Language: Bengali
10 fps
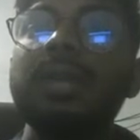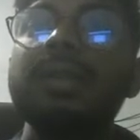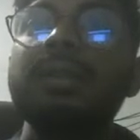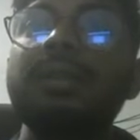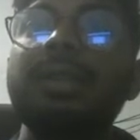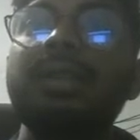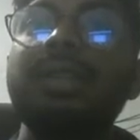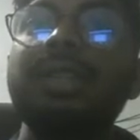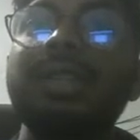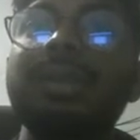সো আমরা
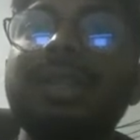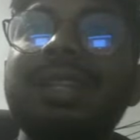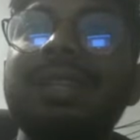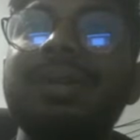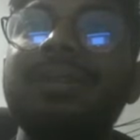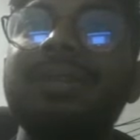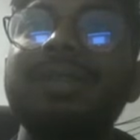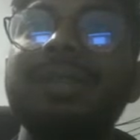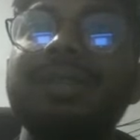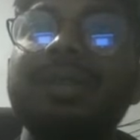কন্টিনিউতে ক্লিক করে
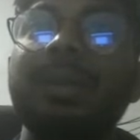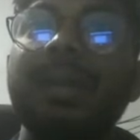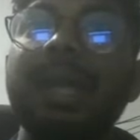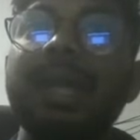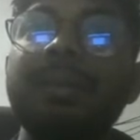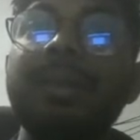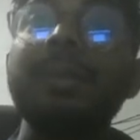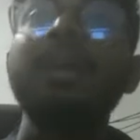ফেলছি আছে আচ্ছা, যাই হোক এখানে মেবি